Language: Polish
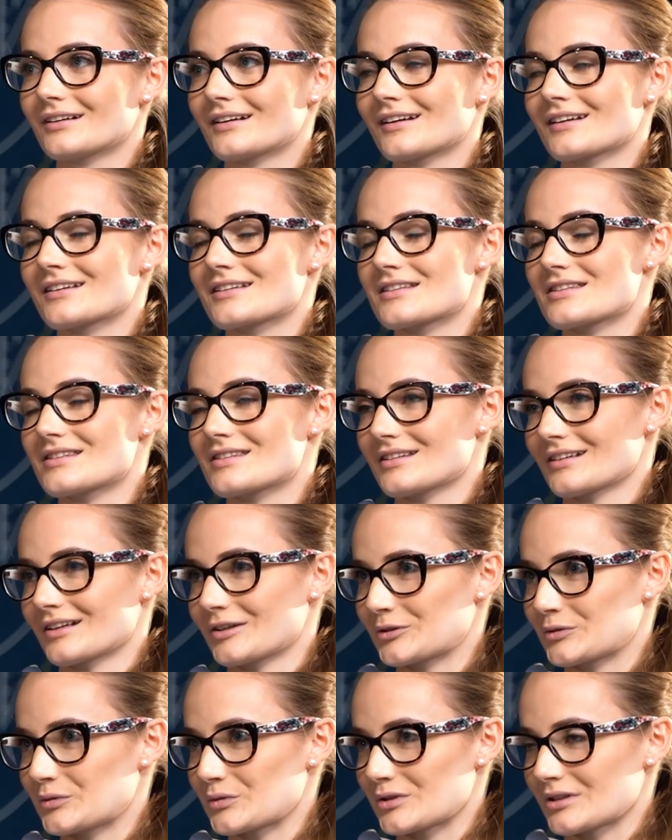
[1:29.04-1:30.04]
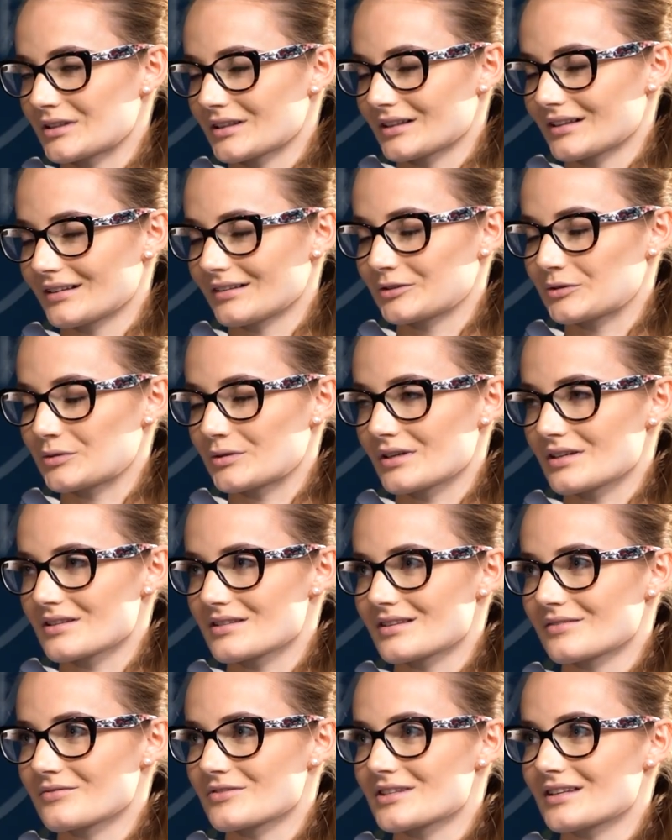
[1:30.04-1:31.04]
E, z tych, których, które
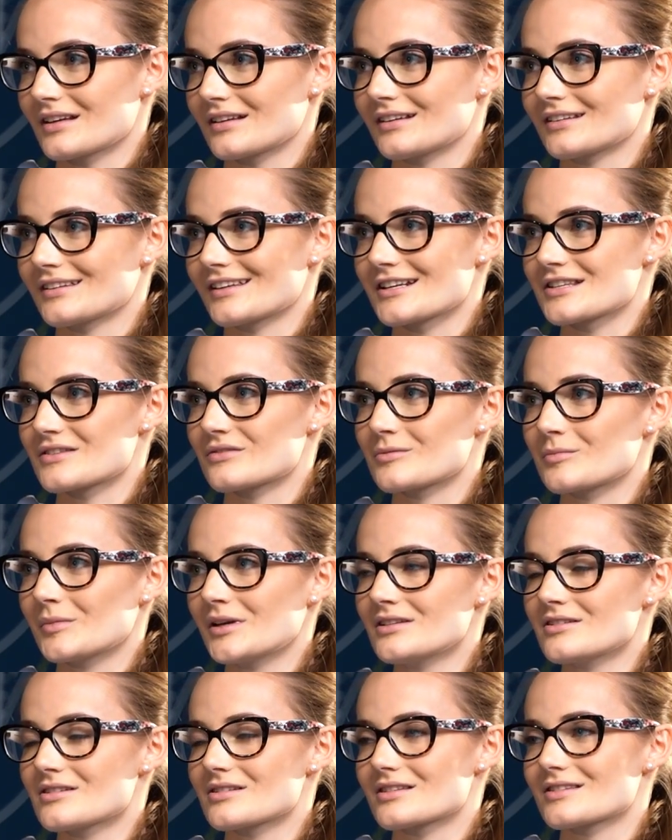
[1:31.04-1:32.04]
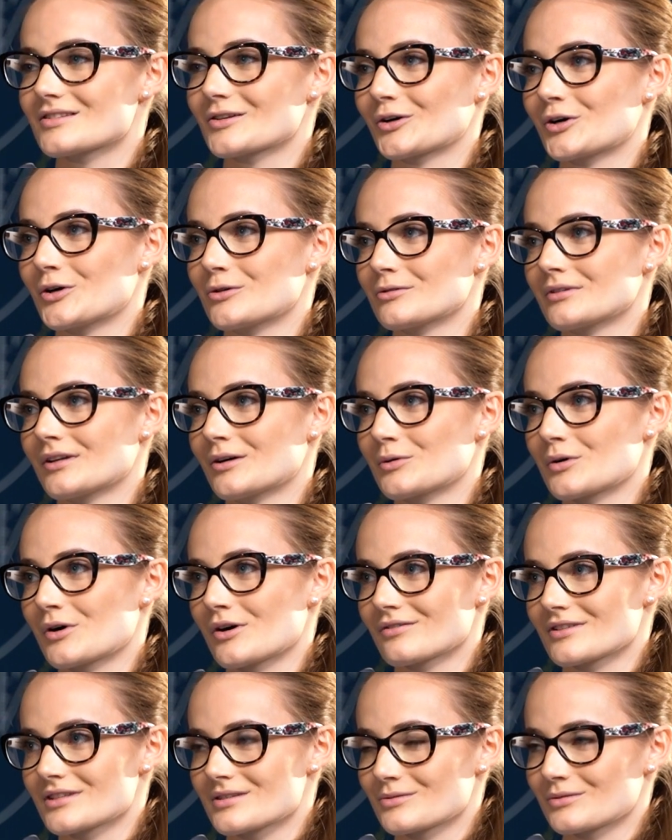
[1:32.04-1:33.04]
jestem w stanie teraz wymienić, jest to koło
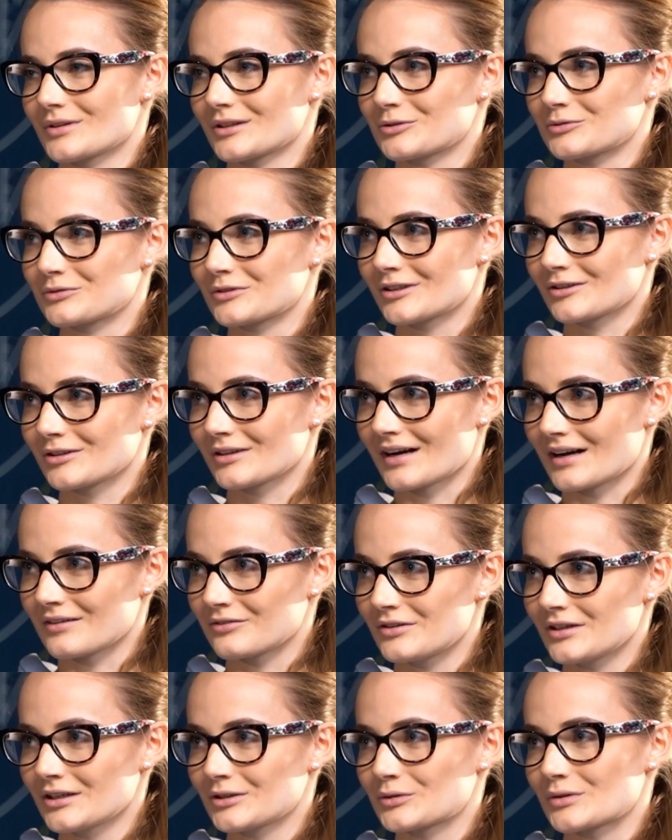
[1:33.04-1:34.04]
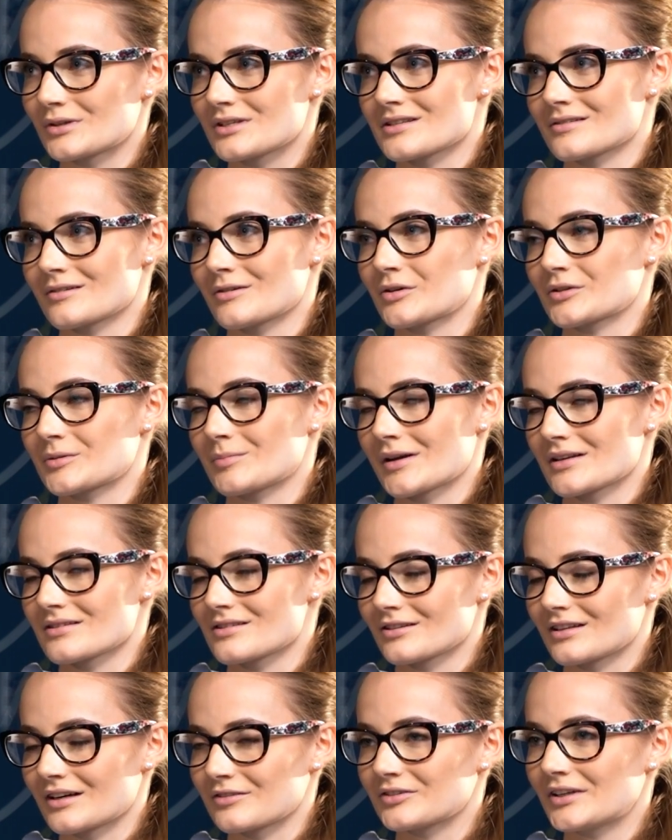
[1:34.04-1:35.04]
naukowe studentów geografii, które działa od
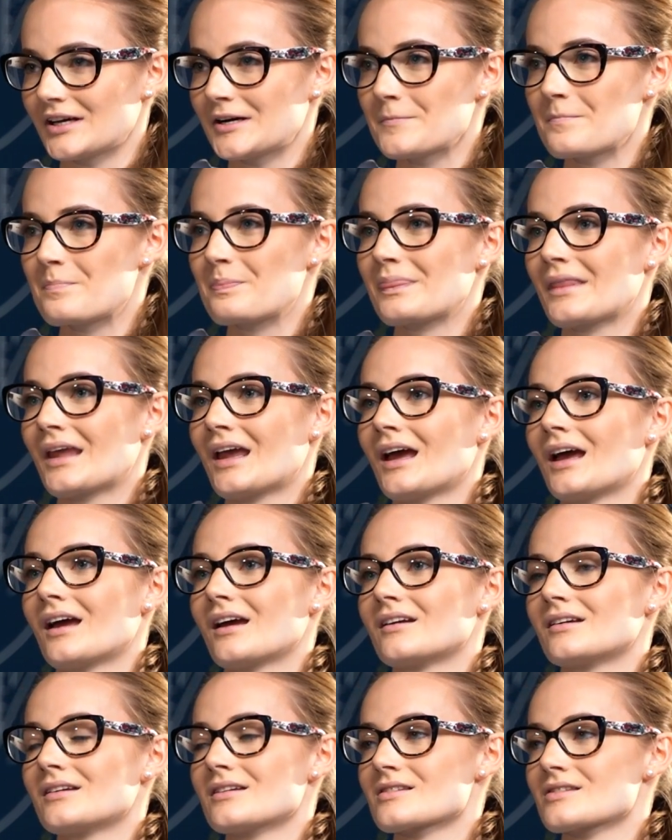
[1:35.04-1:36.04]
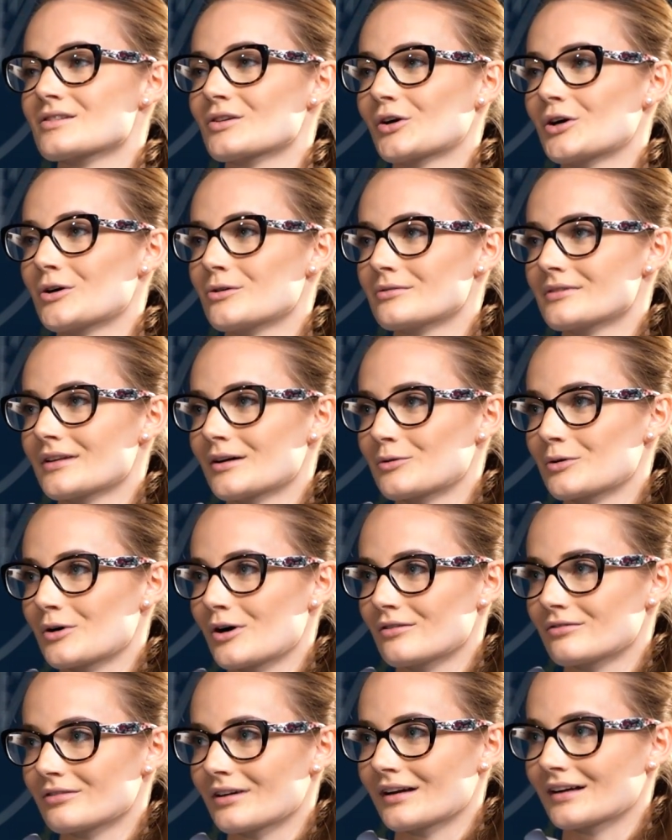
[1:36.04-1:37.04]
bardzo dawna. E, jest to koło
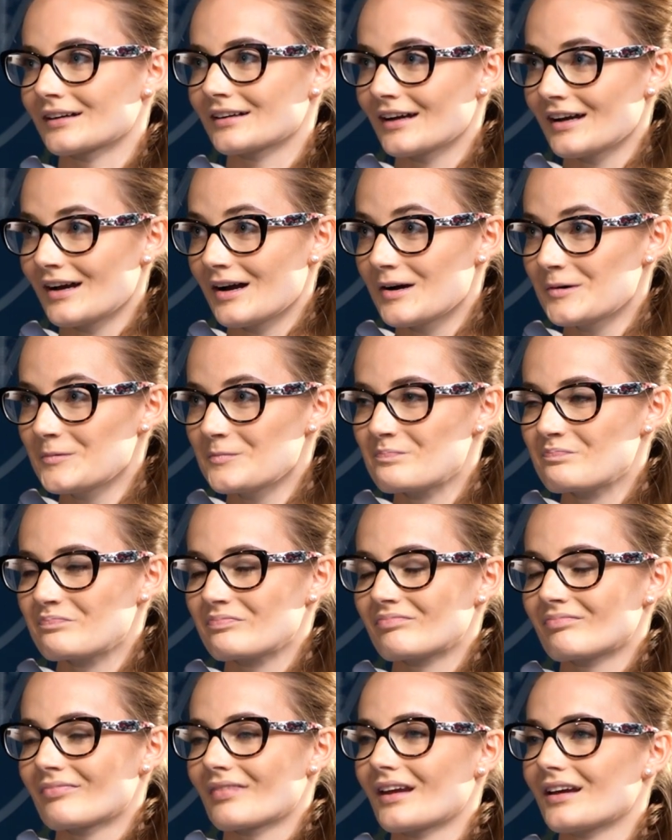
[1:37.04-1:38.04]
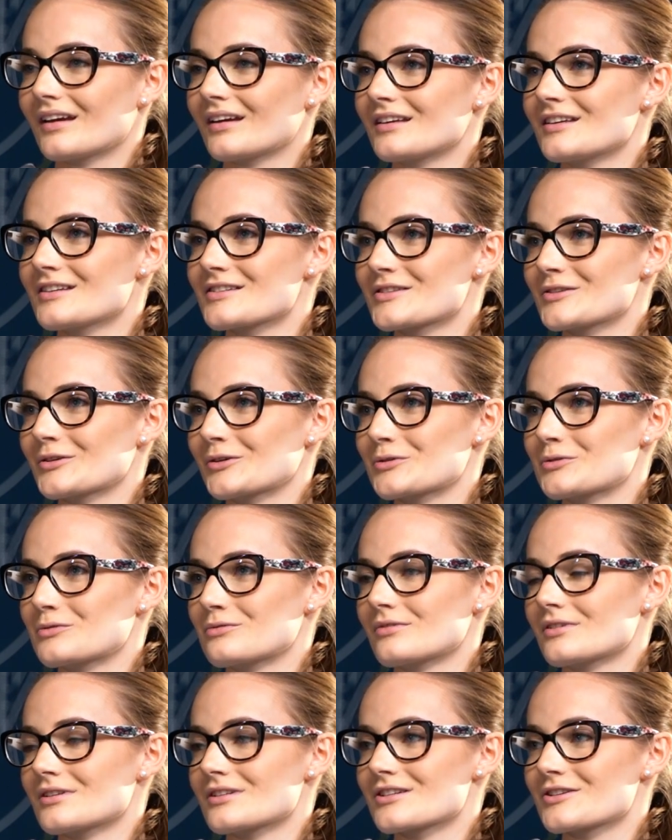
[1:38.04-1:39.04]
naukowe EGEA. Jest to
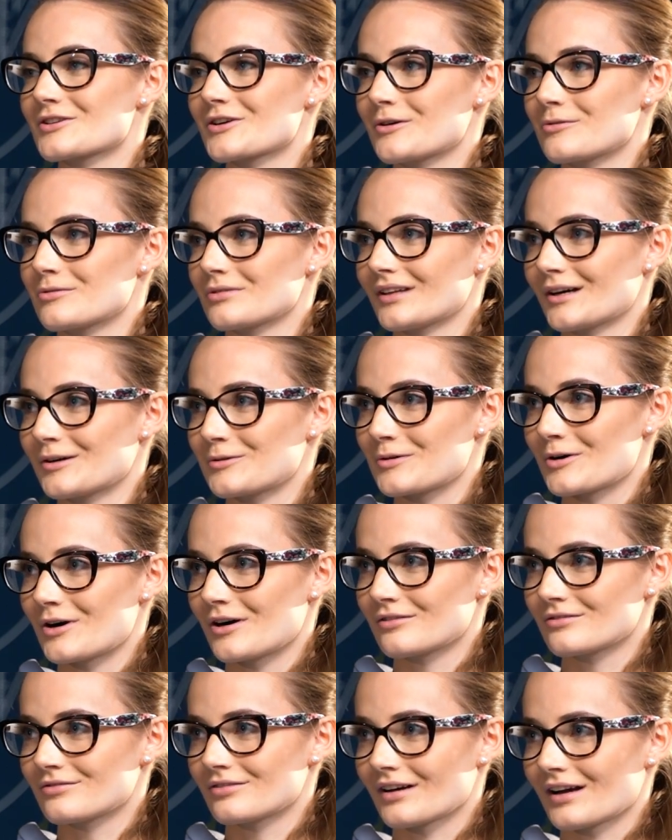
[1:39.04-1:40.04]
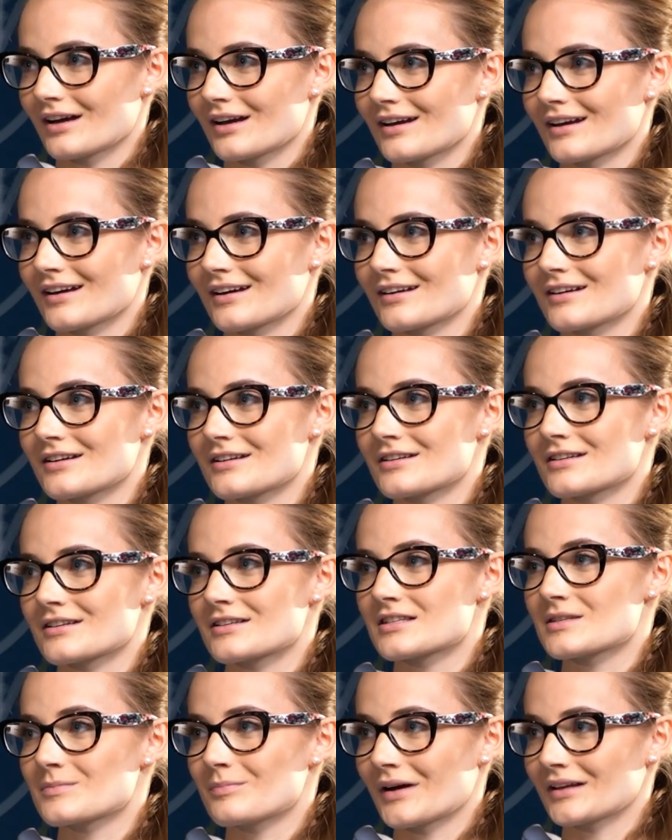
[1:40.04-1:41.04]
również koło naukowe
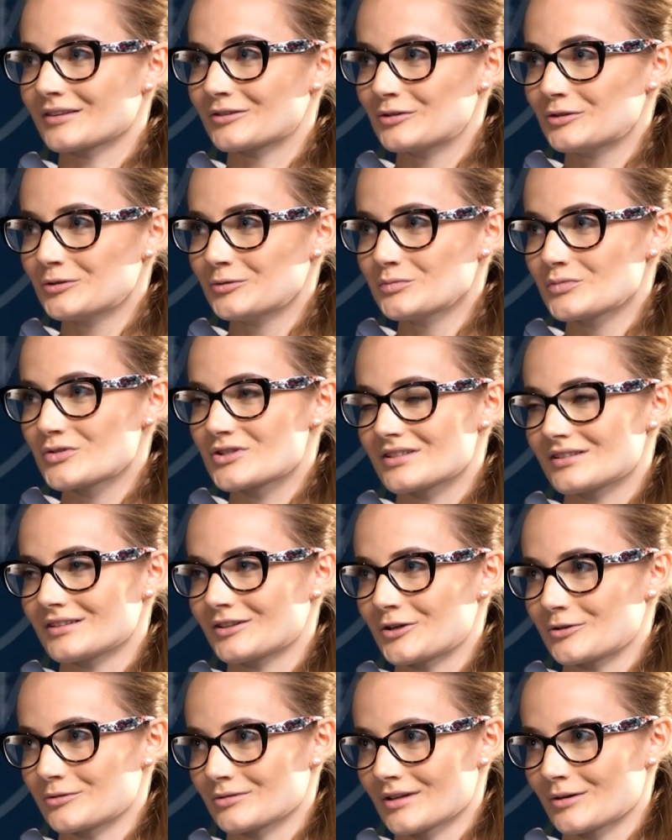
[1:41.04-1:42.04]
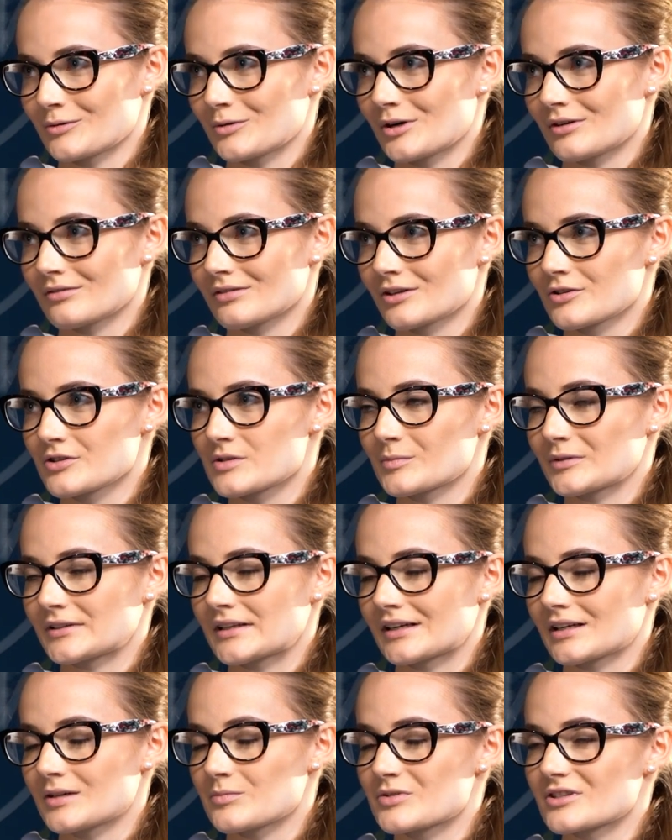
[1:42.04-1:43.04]
Spatium, czyli koło naukowe
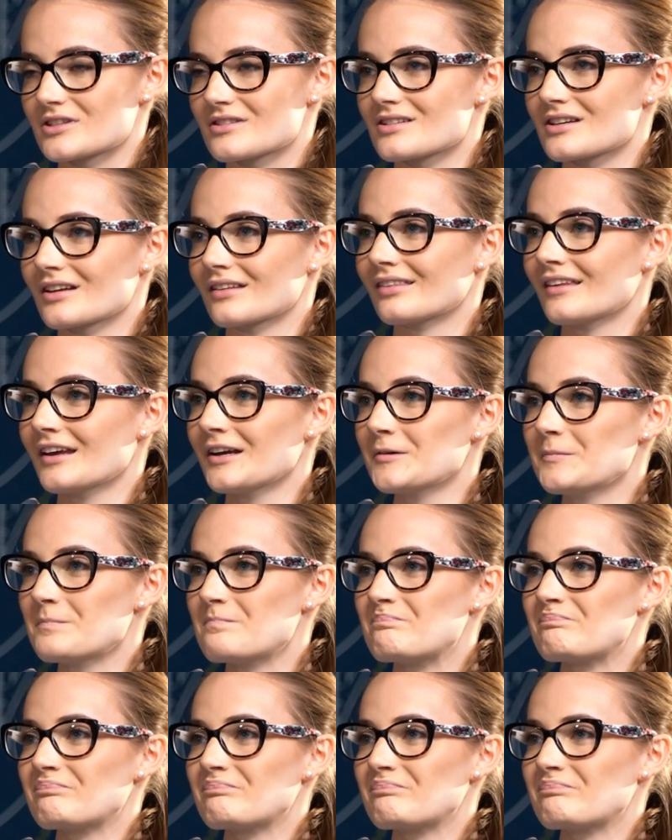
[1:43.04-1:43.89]
gospodarki przestrzennej.